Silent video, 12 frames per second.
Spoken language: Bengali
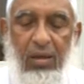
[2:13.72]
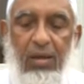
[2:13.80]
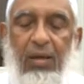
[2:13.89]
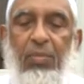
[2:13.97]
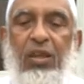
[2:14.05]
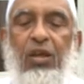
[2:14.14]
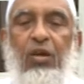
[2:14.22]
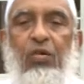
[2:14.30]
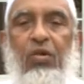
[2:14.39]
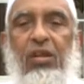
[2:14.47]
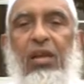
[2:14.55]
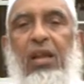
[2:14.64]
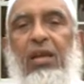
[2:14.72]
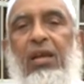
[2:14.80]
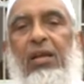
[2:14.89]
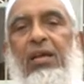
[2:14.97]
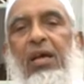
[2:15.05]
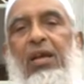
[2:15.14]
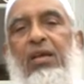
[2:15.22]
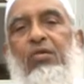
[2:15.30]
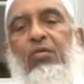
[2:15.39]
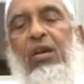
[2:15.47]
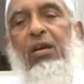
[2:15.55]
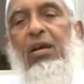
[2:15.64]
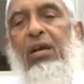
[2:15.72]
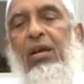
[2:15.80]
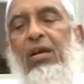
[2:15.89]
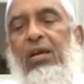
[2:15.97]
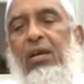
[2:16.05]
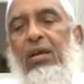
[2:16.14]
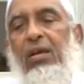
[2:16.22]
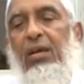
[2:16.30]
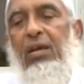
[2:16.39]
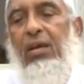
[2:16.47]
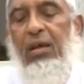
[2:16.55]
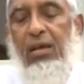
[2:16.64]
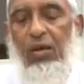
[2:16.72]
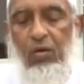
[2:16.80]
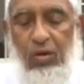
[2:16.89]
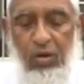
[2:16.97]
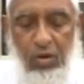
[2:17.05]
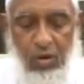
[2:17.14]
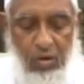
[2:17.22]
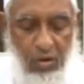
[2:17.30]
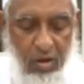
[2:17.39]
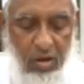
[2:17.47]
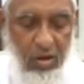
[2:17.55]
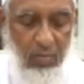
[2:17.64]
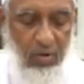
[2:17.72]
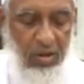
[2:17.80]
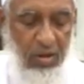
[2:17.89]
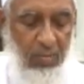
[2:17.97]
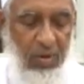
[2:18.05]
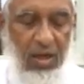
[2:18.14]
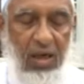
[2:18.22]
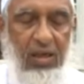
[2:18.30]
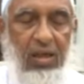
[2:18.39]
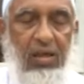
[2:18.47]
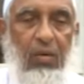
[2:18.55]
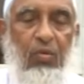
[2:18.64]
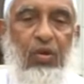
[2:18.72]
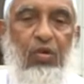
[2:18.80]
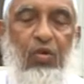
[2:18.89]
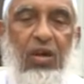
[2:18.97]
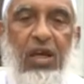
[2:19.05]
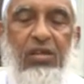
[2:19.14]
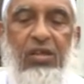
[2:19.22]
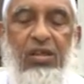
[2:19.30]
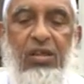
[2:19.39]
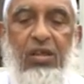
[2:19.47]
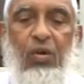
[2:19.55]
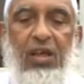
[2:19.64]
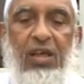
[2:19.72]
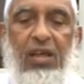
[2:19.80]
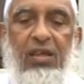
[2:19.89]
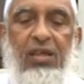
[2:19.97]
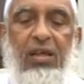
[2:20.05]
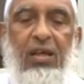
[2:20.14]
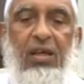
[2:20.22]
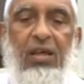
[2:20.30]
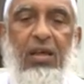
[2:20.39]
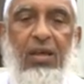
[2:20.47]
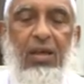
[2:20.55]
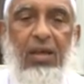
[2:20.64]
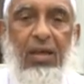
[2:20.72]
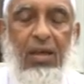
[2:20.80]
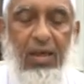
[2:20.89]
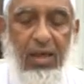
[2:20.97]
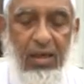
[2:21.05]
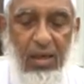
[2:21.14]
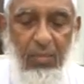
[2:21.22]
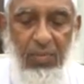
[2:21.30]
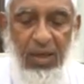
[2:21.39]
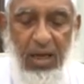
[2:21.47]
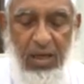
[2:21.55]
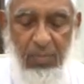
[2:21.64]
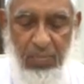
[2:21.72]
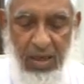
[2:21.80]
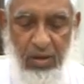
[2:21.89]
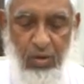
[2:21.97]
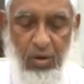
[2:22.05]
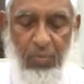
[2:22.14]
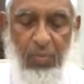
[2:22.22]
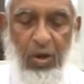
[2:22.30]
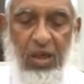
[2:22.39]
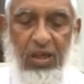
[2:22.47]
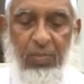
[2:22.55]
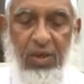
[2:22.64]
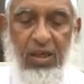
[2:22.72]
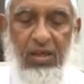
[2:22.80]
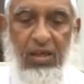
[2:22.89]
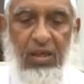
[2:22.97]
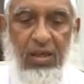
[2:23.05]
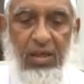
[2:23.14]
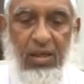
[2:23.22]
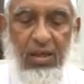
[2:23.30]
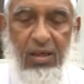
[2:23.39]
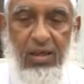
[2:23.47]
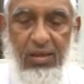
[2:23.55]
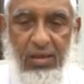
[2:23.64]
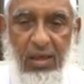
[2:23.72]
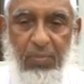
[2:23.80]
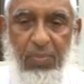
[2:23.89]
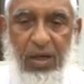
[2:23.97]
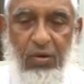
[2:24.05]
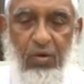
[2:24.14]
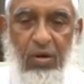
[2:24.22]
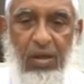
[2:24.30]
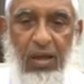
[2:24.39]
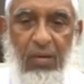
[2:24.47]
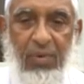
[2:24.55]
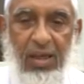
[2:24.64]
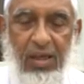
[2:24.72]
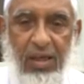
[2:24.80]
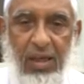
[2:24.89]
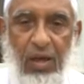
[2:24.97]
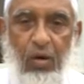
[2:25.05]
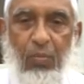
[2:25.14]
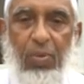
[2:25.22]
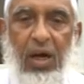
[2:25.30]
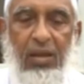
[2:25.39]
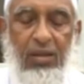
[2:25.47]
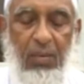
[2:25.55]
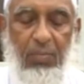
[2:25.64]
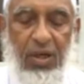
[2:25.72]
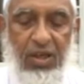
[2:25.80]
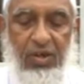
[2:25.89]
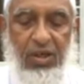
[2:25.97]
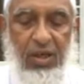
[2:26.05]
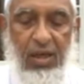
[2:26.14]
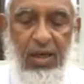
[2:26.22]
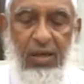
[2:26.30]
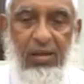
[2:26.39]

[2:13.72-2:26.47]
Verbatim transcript: নিবেদন করতে লাগলেন ইয়া রাসুলাল্লাহ এই খন্দক মধ্যে বিরাট একটা অন্তরায় সৃষ্টি হয়ে গেছে একটা বিরাট পাথর প্রকাশ পেয়েছে যে পাথরকে আমরা কেউ ভাঙতে পারছি না